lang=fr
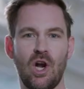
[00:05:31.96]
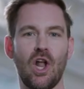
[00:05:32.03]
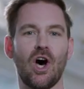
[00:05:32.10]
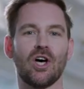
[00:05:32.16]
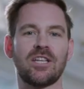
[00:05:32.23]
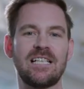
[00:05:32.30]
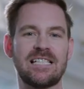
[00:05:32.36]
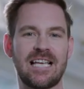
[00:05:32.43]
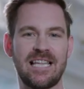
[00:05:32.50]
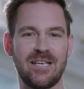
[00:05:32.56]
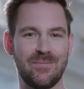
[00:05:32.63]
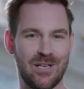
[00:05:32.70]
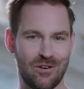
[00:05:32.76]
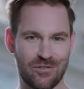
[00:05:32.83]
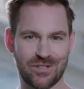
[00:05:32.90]
Lors des années
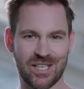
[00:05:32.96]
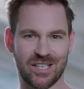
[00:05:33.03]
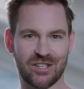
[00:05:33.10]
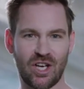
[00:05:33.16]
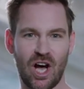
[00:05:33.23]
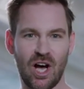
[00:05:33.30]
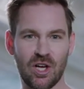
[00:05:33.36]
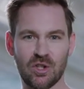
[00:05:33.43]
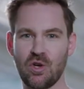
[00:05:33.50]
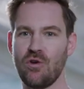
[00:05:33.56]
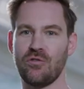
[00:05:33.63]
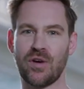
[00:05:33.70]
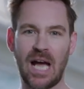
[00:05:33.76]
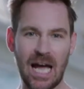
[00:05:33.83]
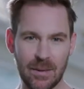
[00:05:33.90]
1930, le
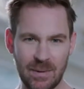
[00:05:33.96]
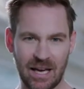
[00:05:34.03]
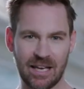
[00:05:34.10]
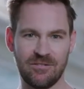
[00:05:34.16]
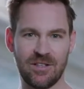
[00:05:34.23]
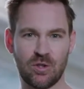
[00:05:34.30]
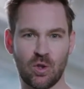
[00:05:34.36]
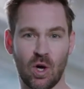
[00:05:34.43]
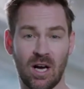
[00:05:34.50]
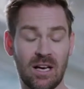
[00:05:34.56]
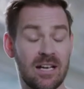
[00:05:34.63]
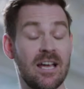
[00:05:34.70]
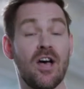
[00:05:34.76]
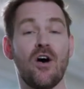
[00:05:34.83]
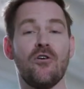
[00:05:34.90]
frère
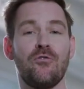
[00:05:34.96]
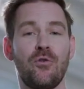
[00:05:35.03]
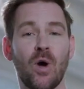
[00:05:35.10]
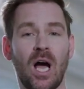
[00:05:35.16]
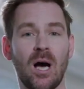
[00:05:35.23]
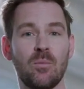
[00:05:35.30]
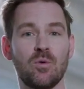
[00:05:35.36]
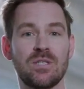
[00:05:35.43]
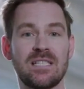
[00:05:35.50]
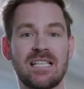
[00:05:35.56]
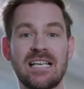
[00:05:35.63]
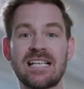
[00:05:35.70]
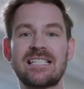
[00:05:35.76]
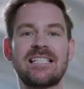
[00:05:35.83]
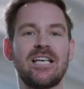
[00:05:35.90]
Marie-Victorin fera
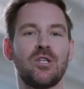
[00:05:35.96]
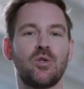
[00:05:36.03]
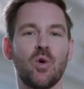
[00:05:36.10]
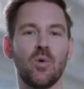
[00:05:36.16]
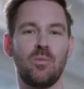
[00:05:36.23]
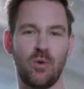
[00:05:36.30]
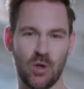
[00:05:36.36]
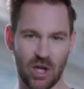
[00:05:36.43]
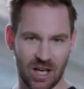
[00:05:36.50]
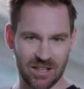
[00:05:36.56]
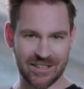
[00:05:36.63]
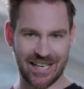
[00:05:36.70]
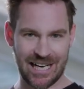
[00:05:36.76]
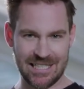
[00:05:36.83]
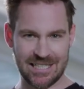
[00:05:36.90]
aboutir ses deux plus
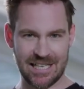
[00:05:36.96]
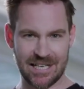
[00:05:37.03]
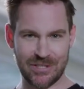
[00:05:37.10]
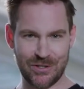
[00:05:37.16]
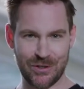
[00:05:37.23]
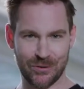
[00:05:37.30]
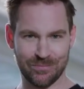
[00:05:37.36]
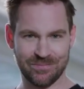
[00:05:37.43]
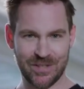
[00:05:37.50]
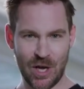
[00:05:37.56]
grandes réalisations,